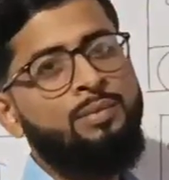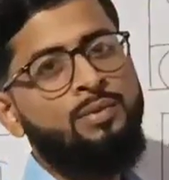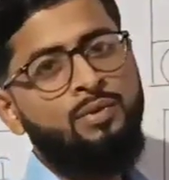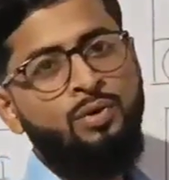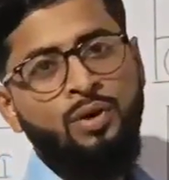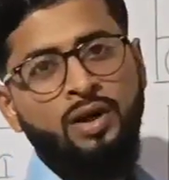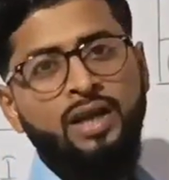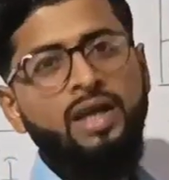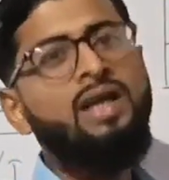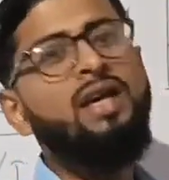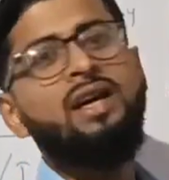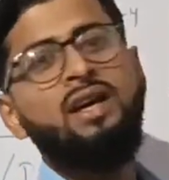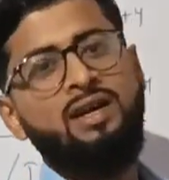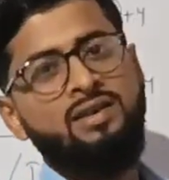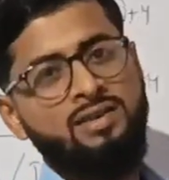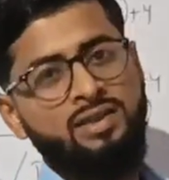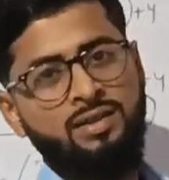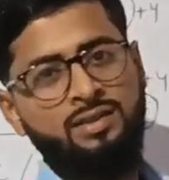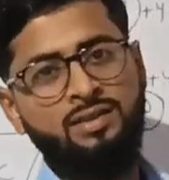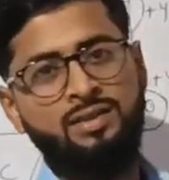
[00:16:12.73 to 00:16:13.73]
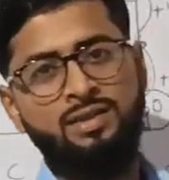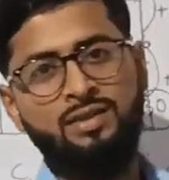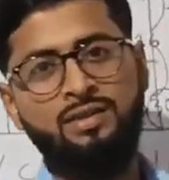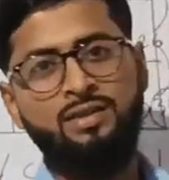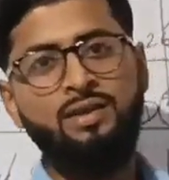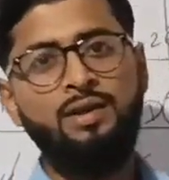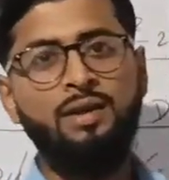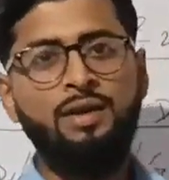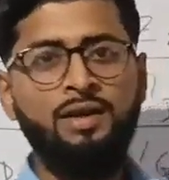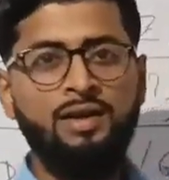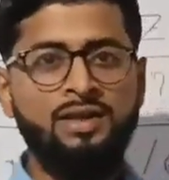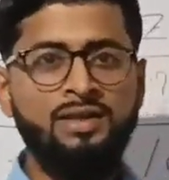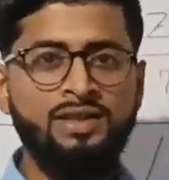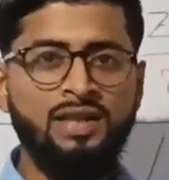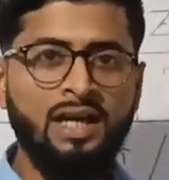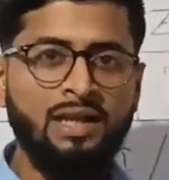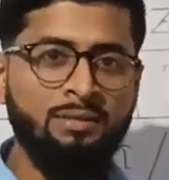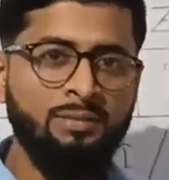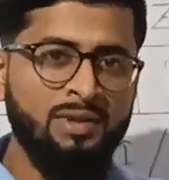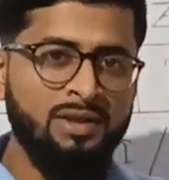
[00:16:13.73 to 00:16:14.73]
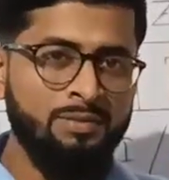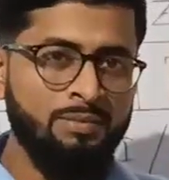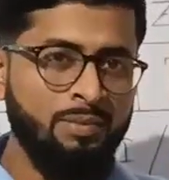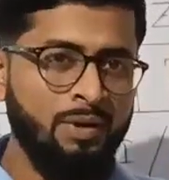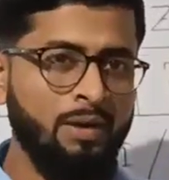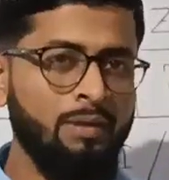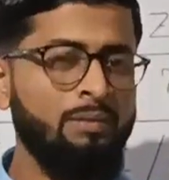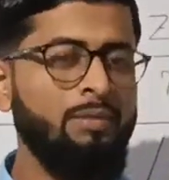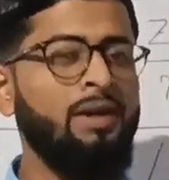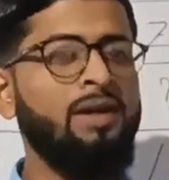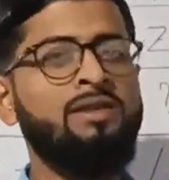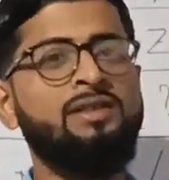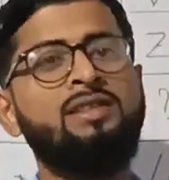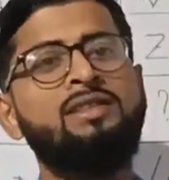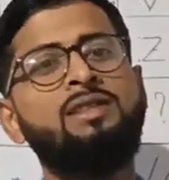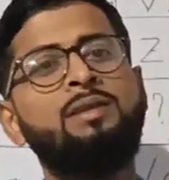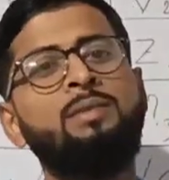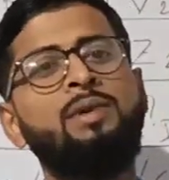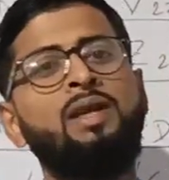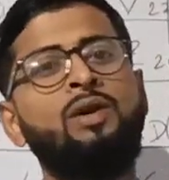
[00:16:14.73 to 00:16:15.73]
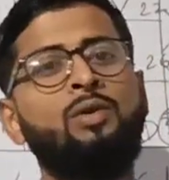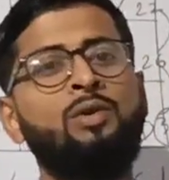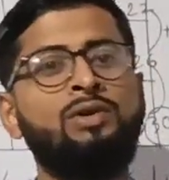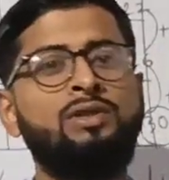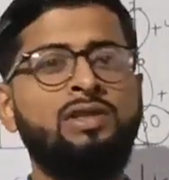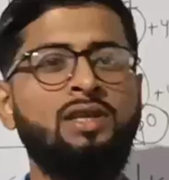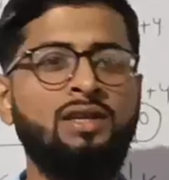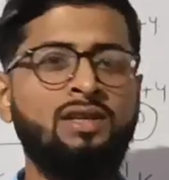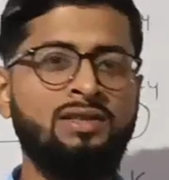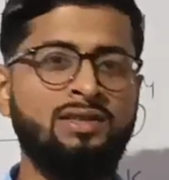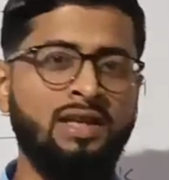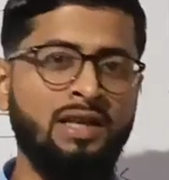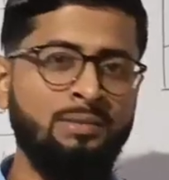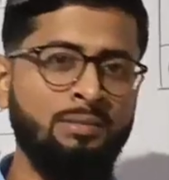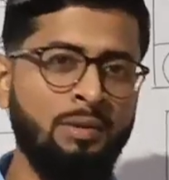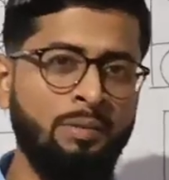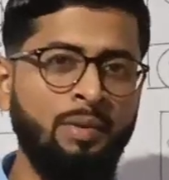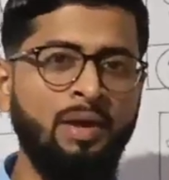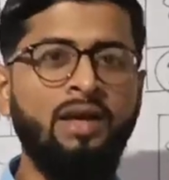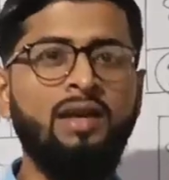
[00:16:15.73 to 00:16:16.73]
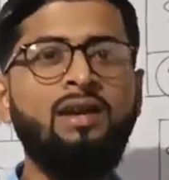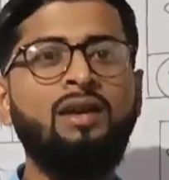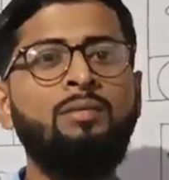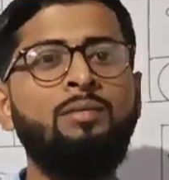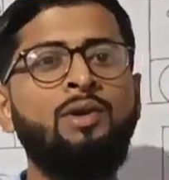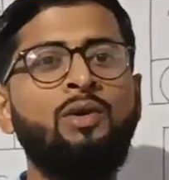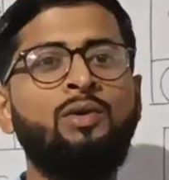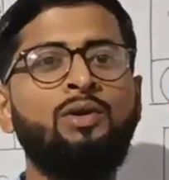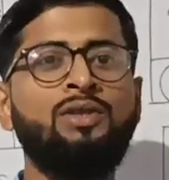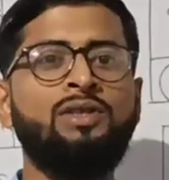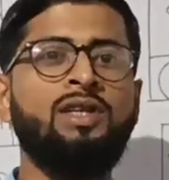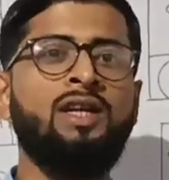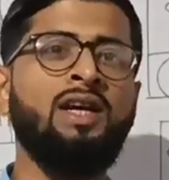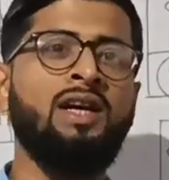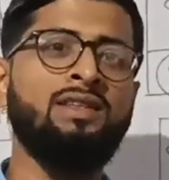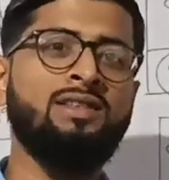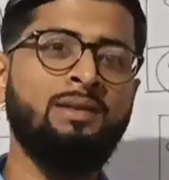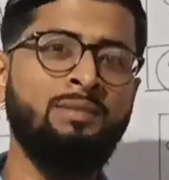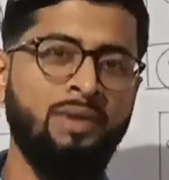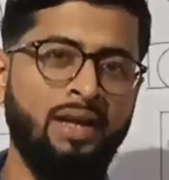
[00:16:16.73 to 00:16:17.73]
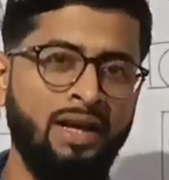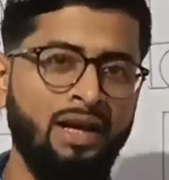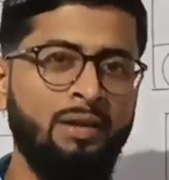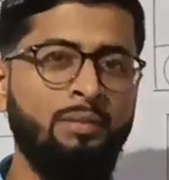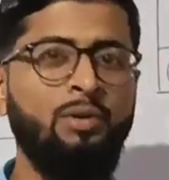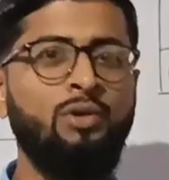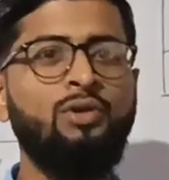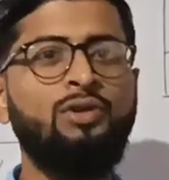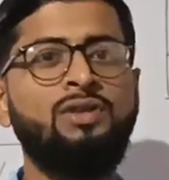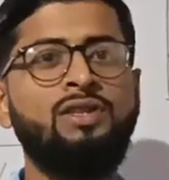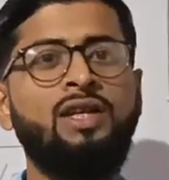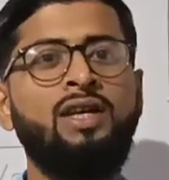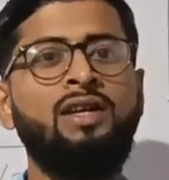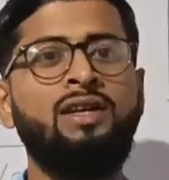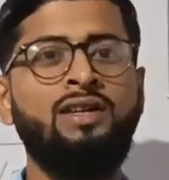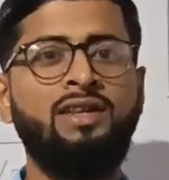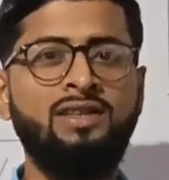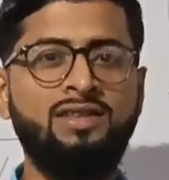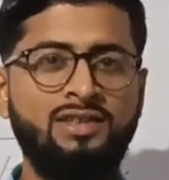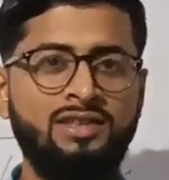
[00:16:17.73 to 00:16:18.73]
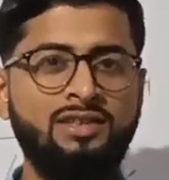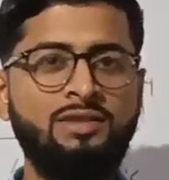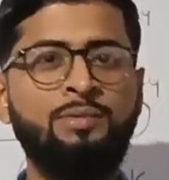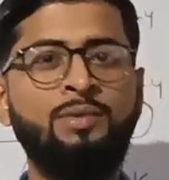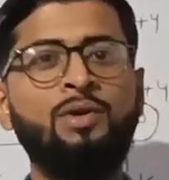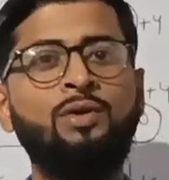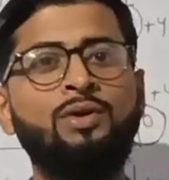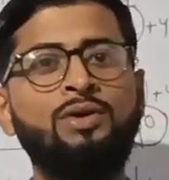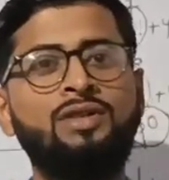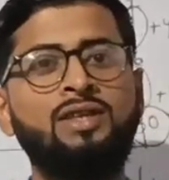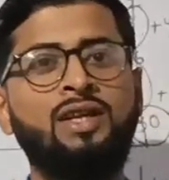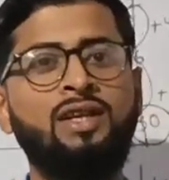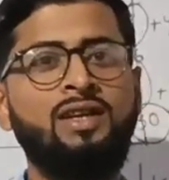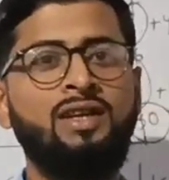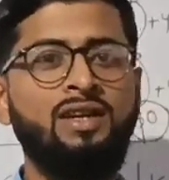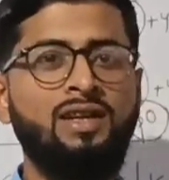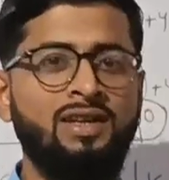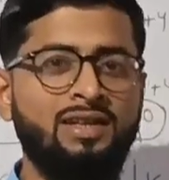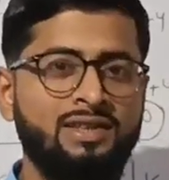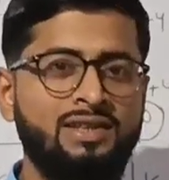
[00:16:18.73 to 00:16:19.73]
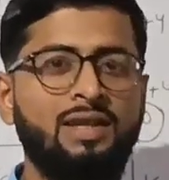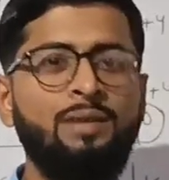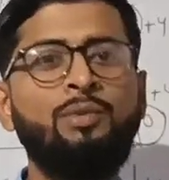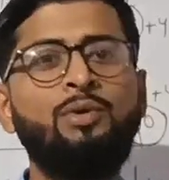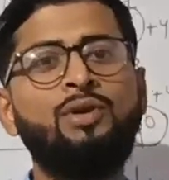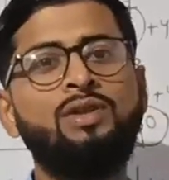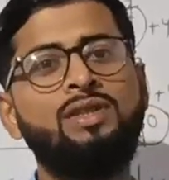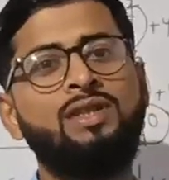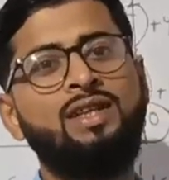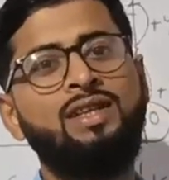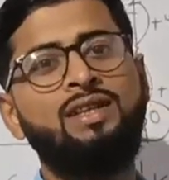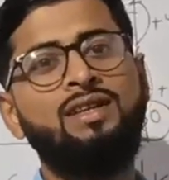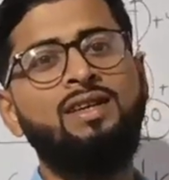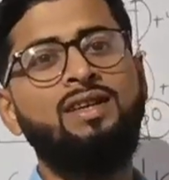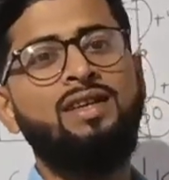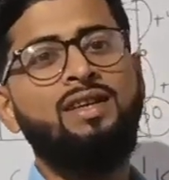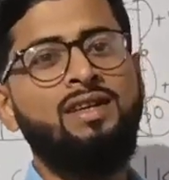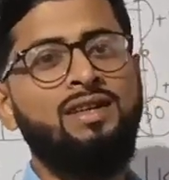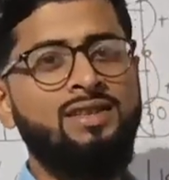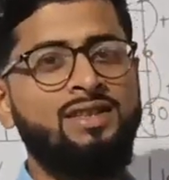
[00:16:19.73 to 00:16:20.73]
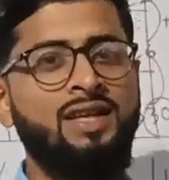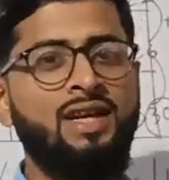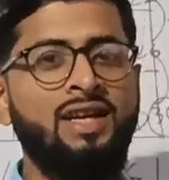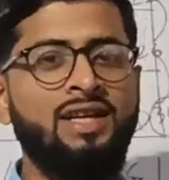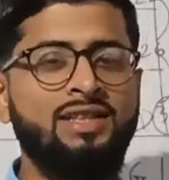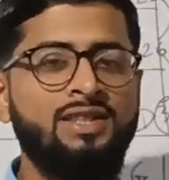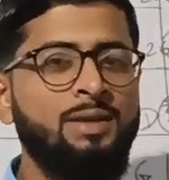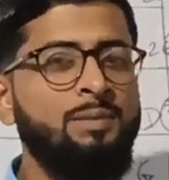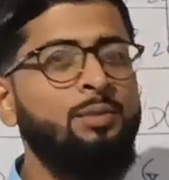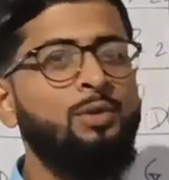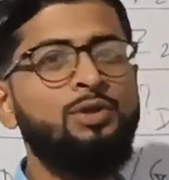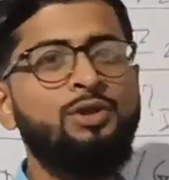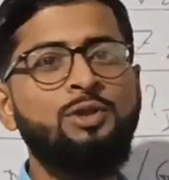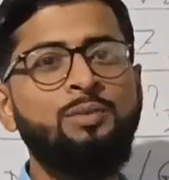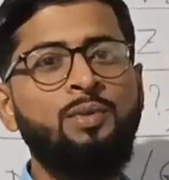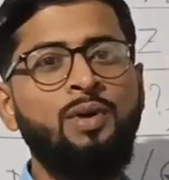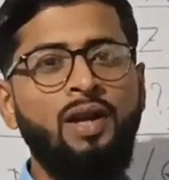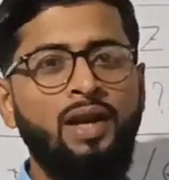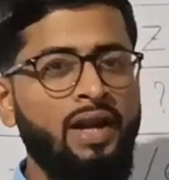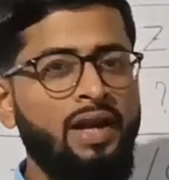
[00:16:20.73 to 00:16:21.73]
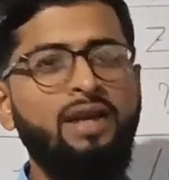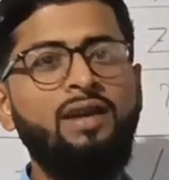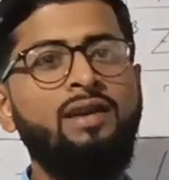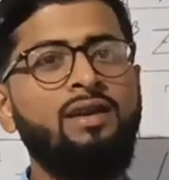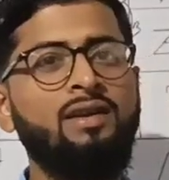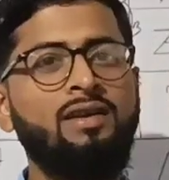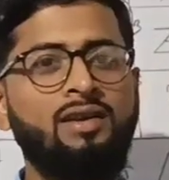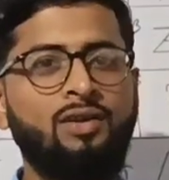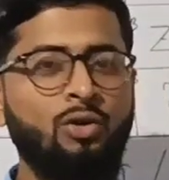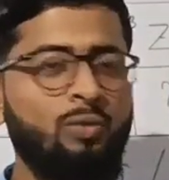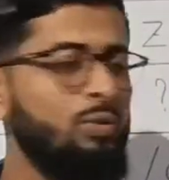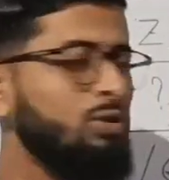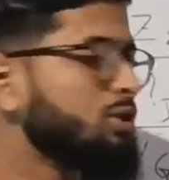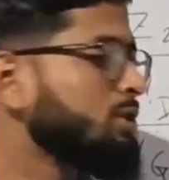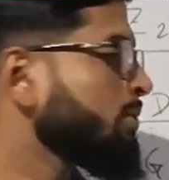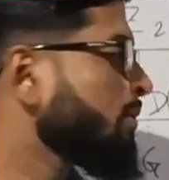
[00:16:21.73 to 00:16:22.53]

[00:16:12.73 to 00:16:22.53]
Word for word: आपको नहीं करा सकते कि साथ में एस सी भी हो जाए साथ में बैंकिंग भी हो जाए आसाम मेरिट भी हो जाए डीएचएस भी हो जाए सब हो जाए सर ऐसे पॉसिबल नहीं है क्यों